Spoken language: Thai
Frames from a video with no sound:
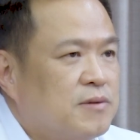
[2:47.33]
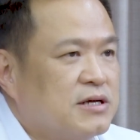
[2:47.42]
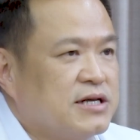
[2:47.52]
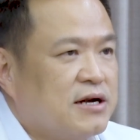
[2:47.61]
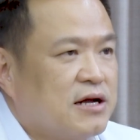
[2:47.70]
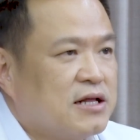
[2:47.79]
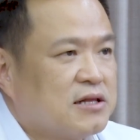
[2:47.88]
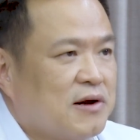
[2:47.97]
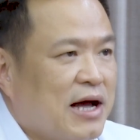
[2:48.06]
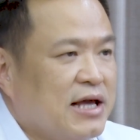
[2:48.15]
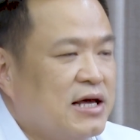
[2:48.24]
ณพระศรีรัตนต
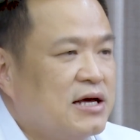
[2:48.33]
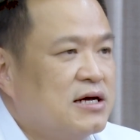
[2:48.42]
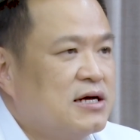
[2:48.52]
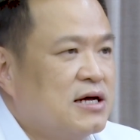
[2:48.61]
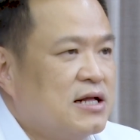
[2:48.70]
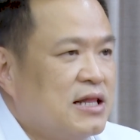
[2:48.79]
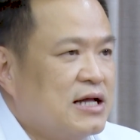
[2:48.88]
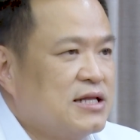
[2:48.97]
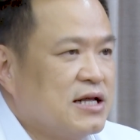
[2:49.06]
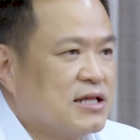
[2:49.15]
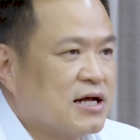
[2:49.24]
รัยและ
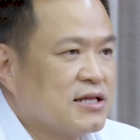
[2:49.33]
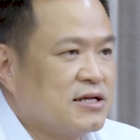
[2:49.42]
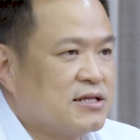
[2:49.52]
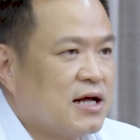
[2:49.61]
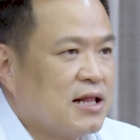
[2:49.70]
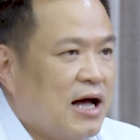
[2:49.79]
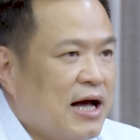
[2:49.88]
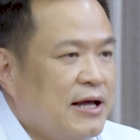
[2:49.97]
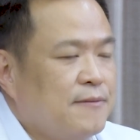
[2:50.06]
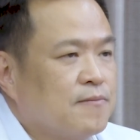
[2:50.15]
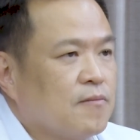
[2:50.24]
สิ่งศักดิ์สิทธิ์ทั้งหลาย
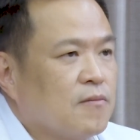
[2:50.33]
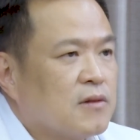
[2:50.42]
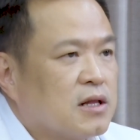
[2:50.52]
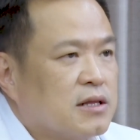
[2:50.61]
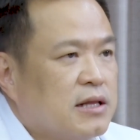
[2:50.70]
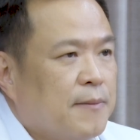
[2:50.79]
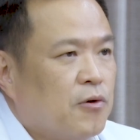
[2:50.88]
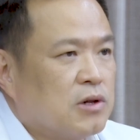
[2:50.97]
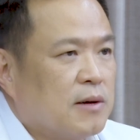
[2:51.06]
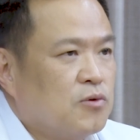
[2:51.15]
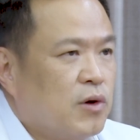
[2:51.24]
ได้โปร
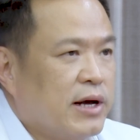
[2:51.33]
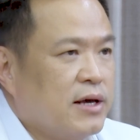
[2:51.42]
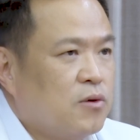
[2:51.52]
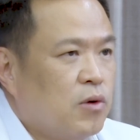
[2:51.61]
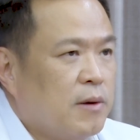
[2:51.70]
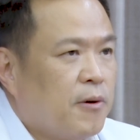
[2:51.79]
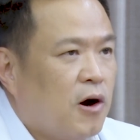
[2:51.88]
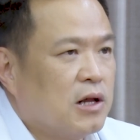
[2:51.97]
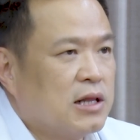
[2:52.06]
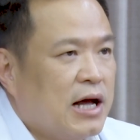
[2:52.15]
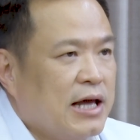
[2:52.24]
ดอำนวยอวยพ
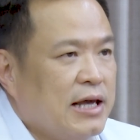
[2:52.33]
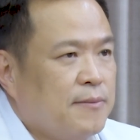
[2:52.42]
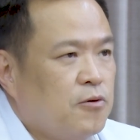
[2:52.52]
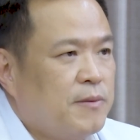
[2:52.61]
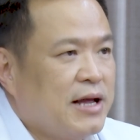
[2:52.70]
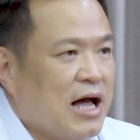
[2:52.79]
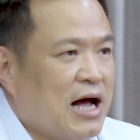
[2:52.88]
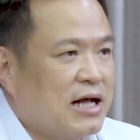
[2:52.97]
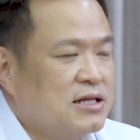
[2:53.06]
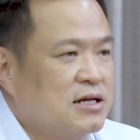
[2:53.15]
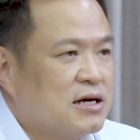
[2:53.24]
รให้ผู้บริหา
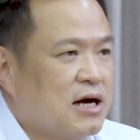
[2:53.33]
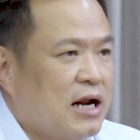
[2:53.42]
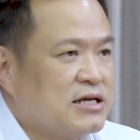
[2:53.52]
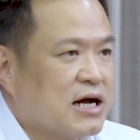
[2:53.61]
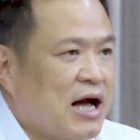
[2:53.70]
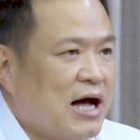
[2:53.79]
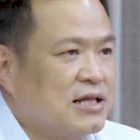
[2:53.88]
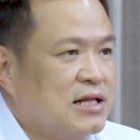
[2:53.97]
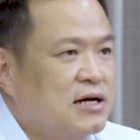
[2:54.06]
รข้าราชการ